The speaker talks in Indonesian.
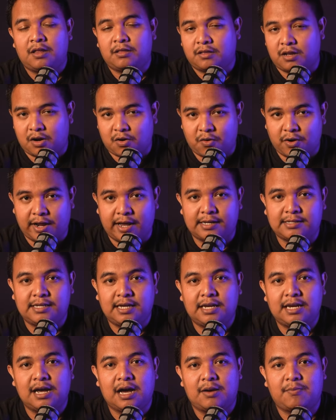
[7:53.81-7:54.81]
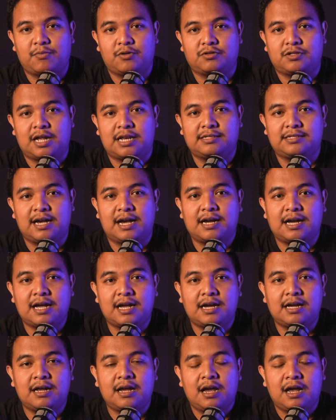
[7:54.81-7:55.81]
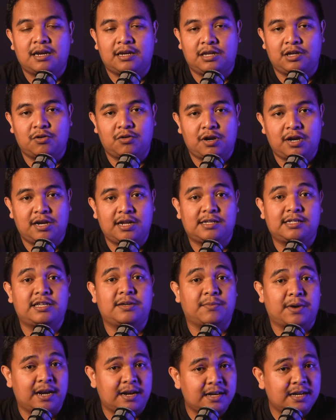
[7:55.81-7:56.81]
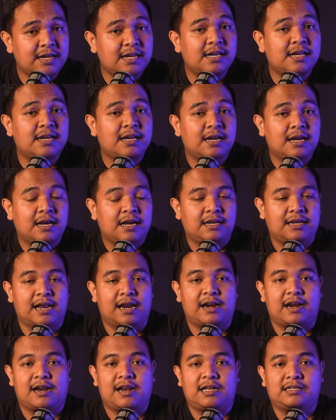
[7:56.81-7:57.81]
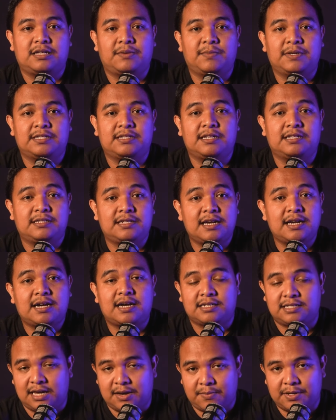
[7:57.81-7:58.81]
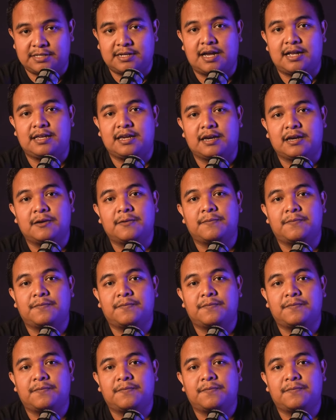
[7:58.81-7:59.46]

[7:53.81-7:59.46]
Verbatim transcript: terkoneksi dengan perusahaan cangkang di yuridiksi mana, dan relasi bisnisnya ke siapa saja.